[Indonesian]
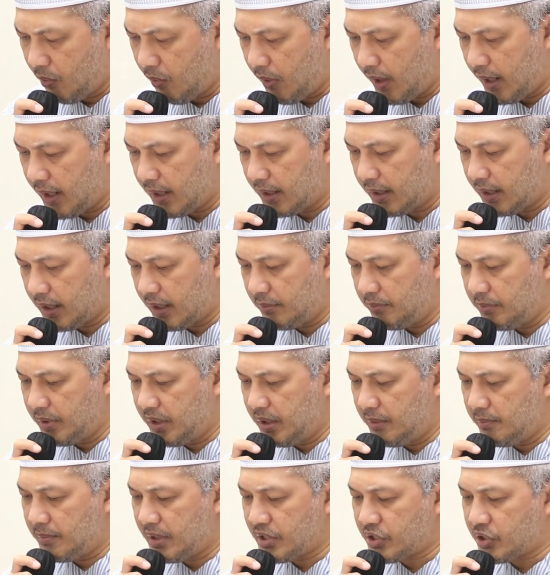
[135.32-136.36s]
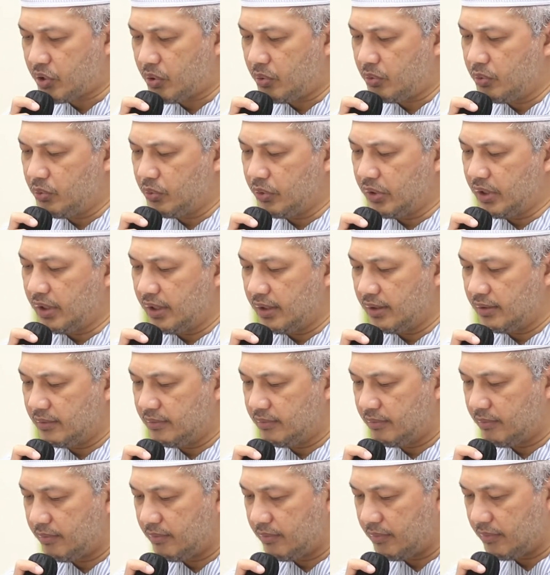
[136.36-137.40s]
Wa an Abi Mas'ud
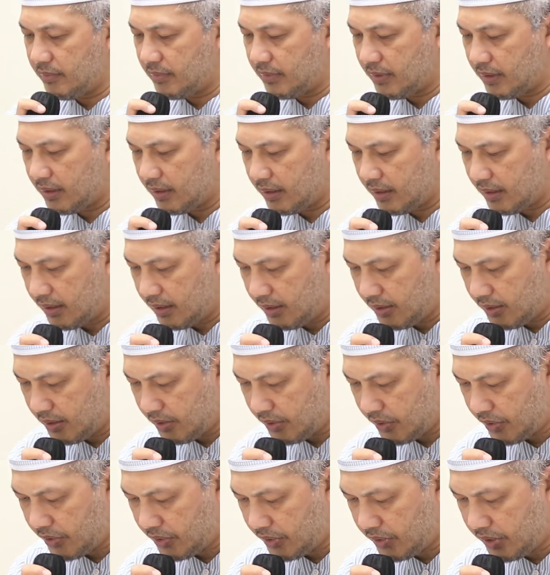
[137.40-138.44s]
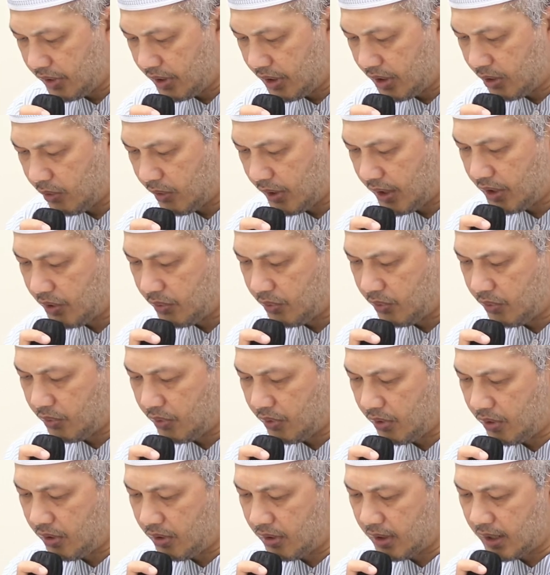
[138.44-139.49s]
radhiyallahu anhu
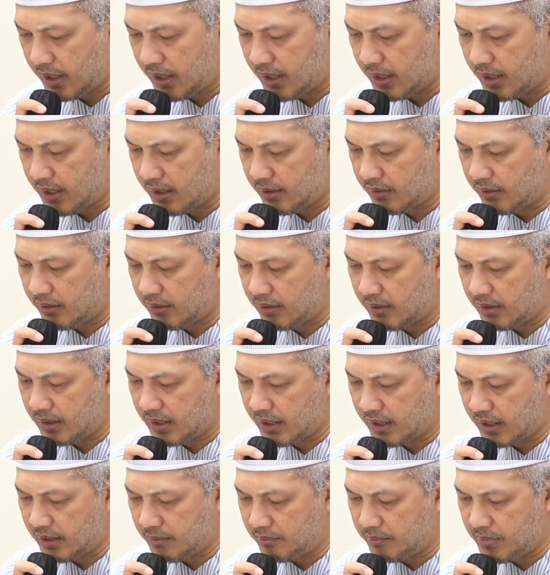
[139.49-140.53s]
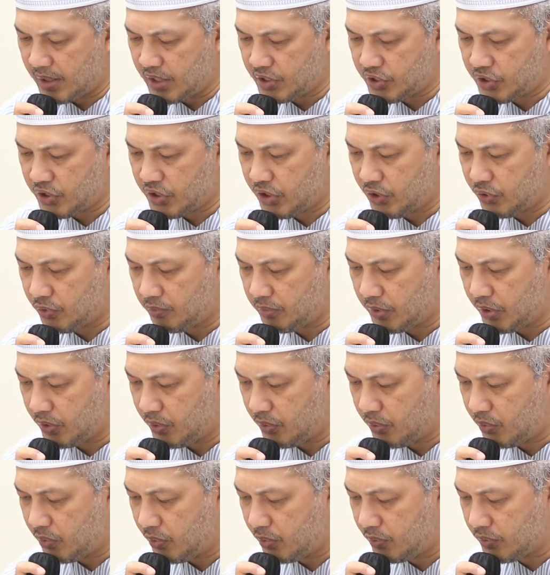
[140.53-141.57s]
qala qala Bashir
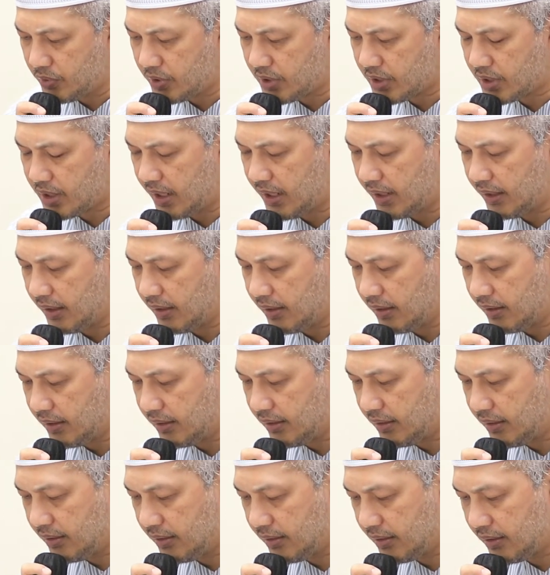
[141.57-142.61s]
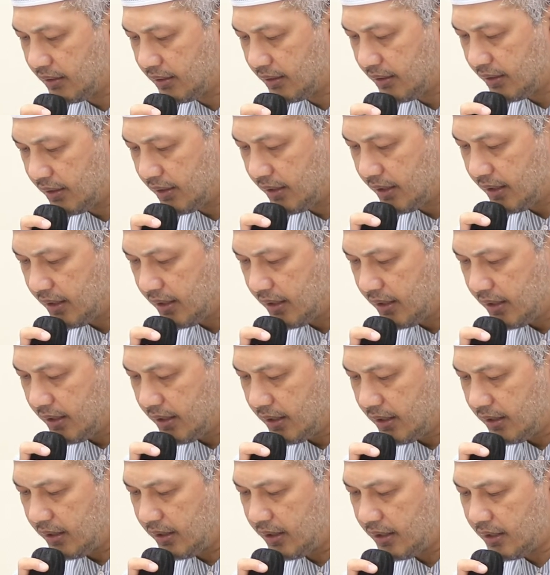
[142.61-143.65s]
bin Sa'ad
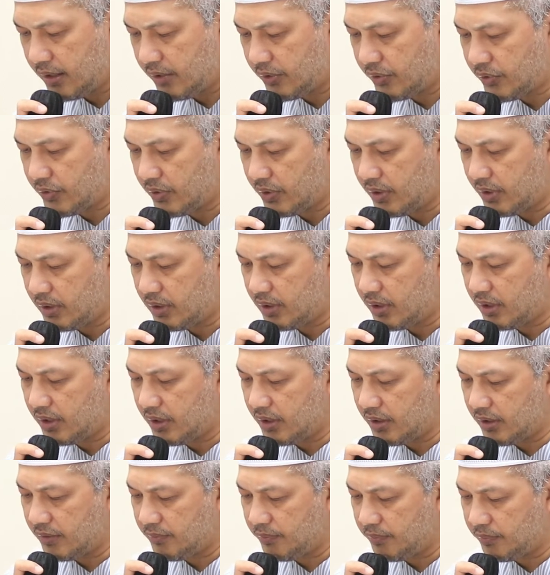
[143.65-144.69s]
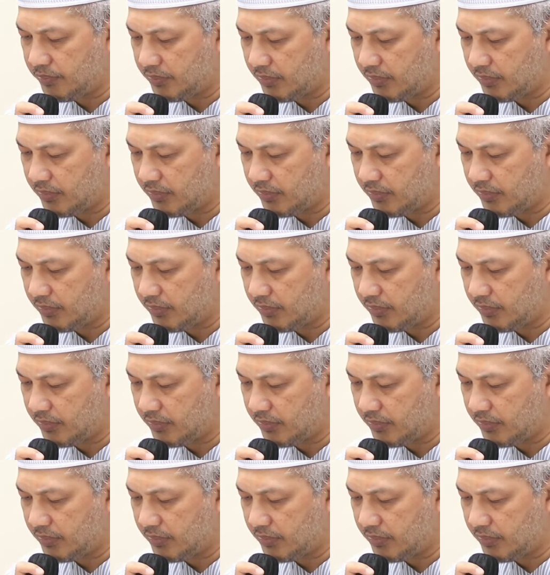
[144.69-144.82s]
Ya Rasulullah